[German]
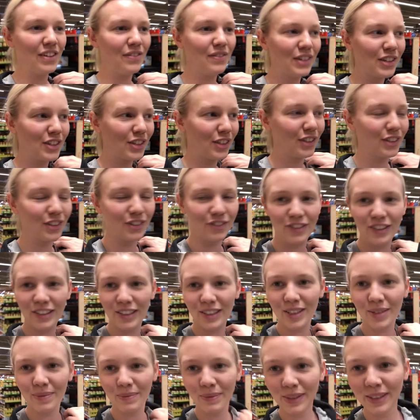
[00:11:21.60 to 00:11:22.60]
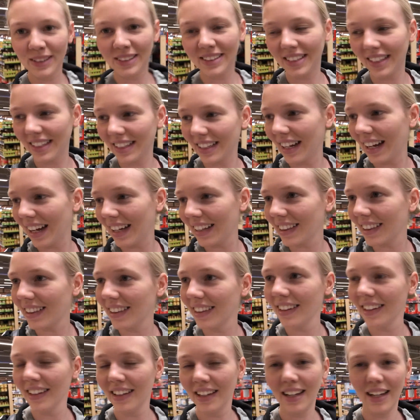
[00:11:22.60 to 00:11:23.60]
wenn wir schon so viele Geburtstage hatten.
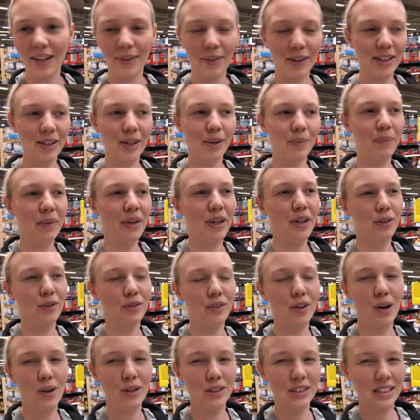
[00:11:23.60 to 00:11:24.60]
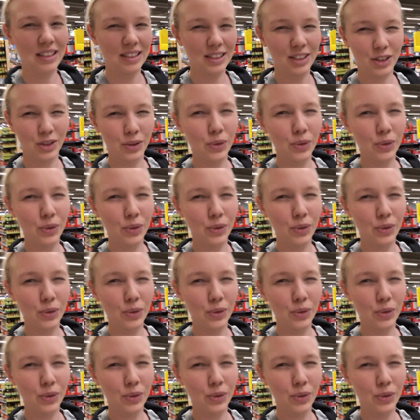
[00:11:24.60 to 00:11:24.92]
Aber ich glaube, Meerjungfrau ist ganz